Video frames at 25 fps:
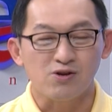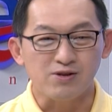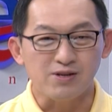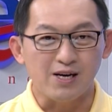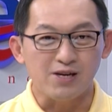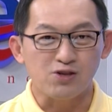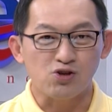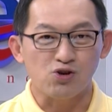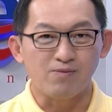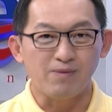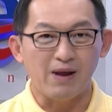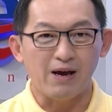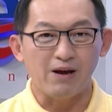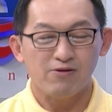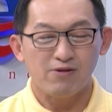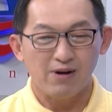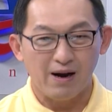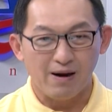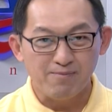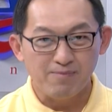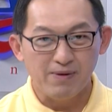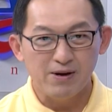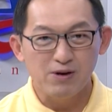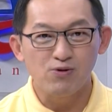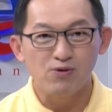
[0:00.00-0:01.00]
วนใหญ่ชมแล้วก
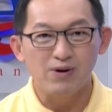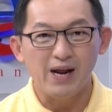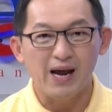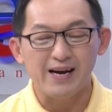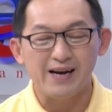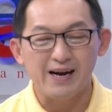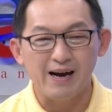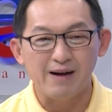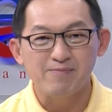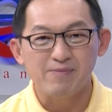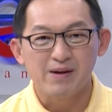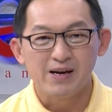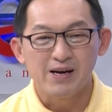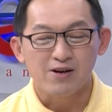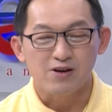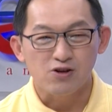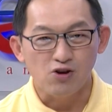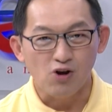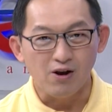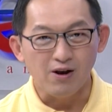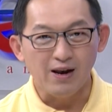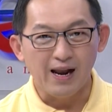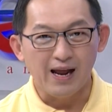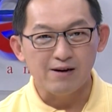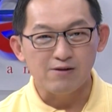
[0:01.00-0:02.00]
ลับไปดูได้ครับ
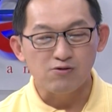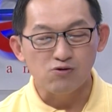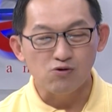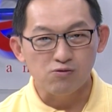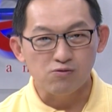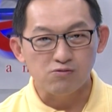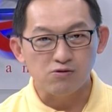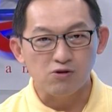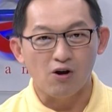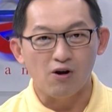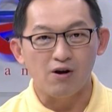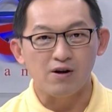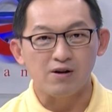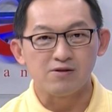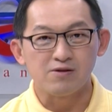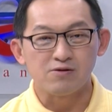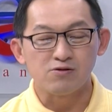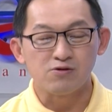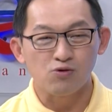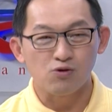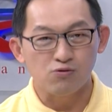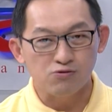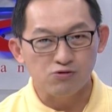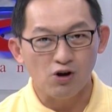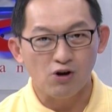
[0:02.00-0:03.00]
ย้อนหลังทุกตอน
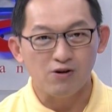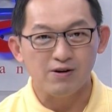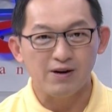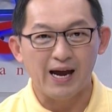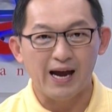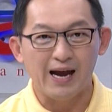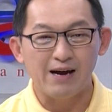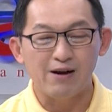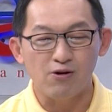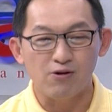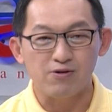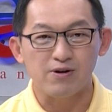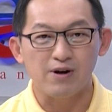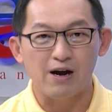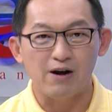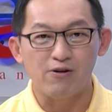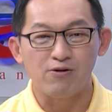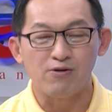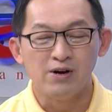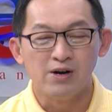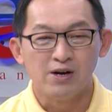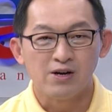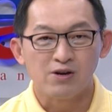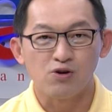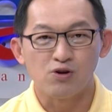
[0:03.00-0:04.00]
ทุกช่องทางของเรา
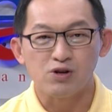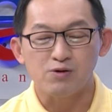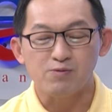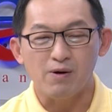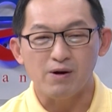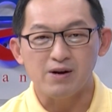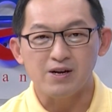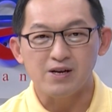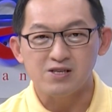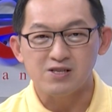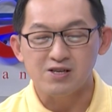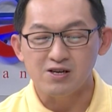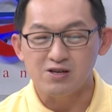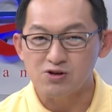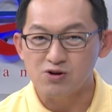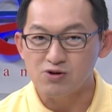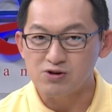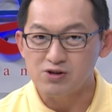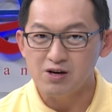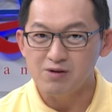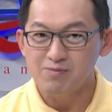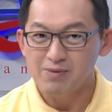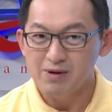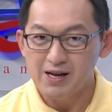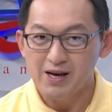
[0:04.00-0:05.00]
โดยเฉพาะในสื่อโซ
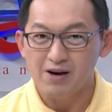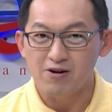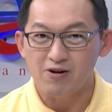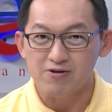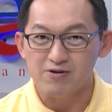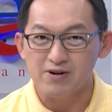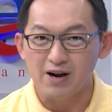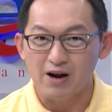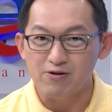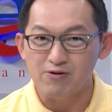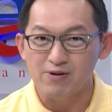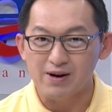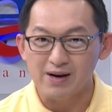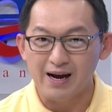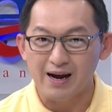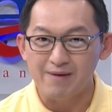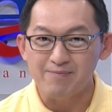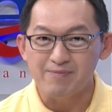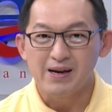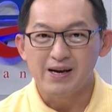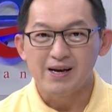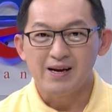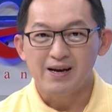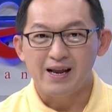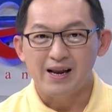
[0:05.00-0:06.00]
เชียลมีเดียของเรานะครับ
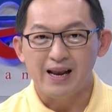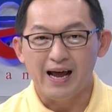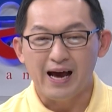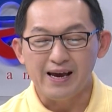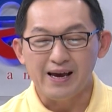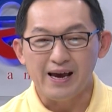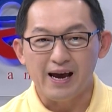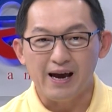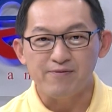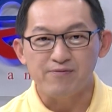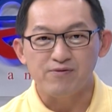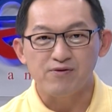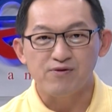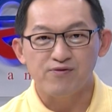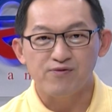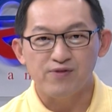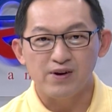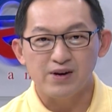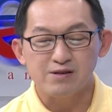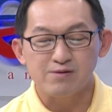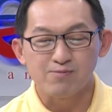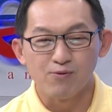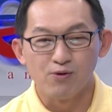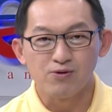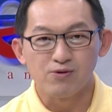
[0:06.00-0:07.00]
Line แอด
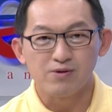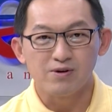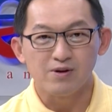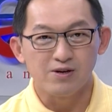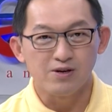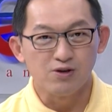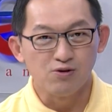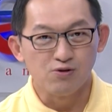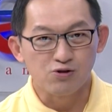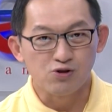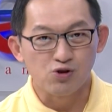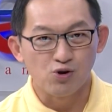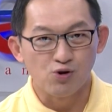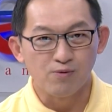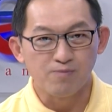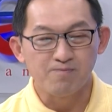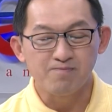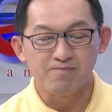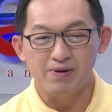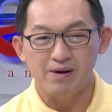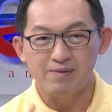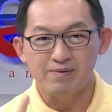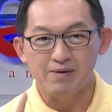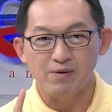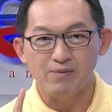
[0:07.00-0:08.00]
Facebook หรือ YouTube
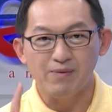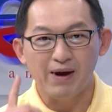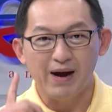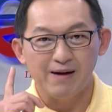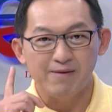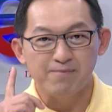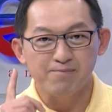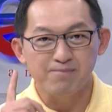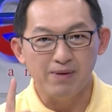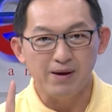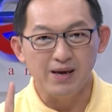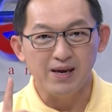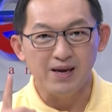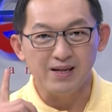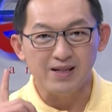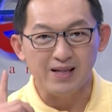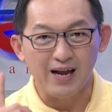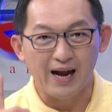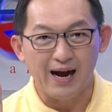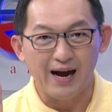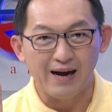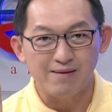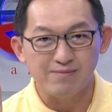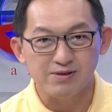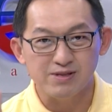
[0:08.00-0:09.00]
พิมพ์คำว่า B
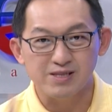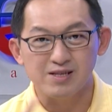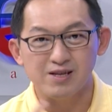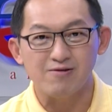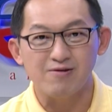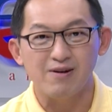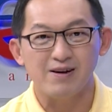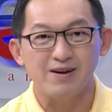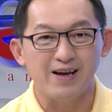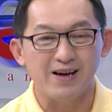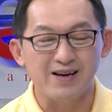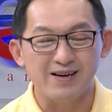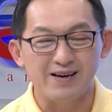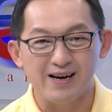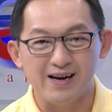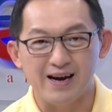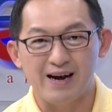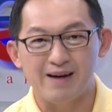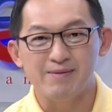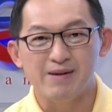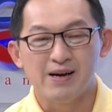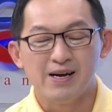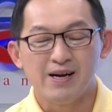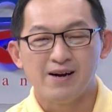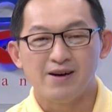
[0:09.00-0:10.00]
Times เท่านั้นเองนะค
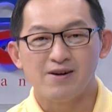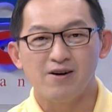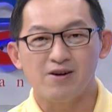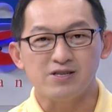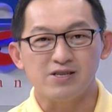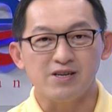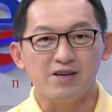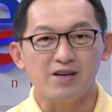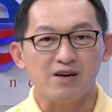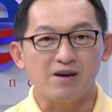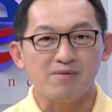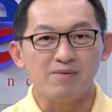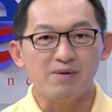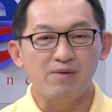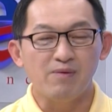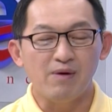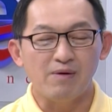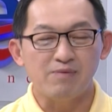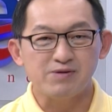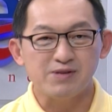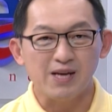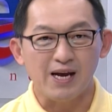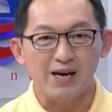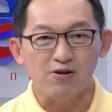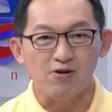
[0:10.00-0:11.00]
รับนอกจากนี้ก็มี
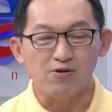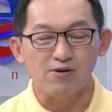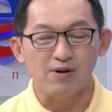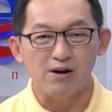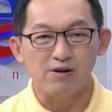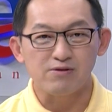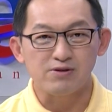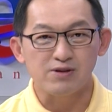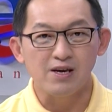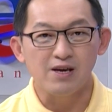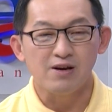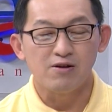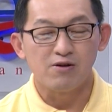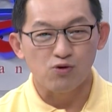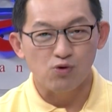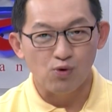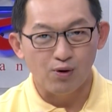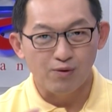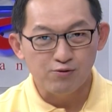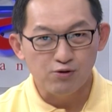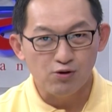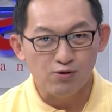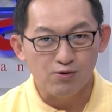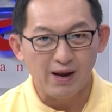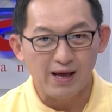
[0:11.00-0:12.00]
เว็บไซต์ของเรา ที่ร
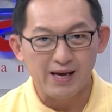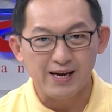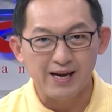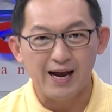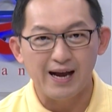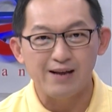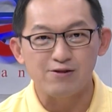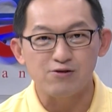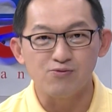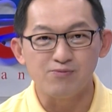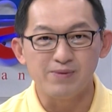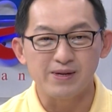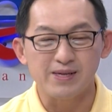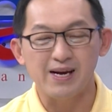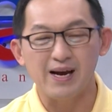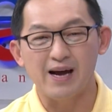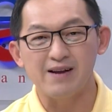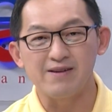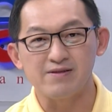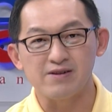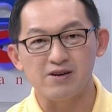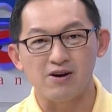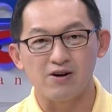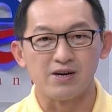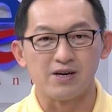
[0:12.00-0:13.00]
วมทุกรายการอยู่เหมือนกั
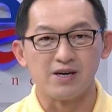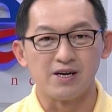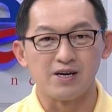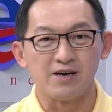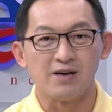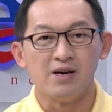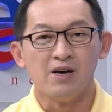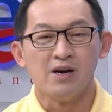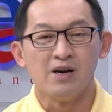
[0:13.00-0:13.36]
น ก็คือ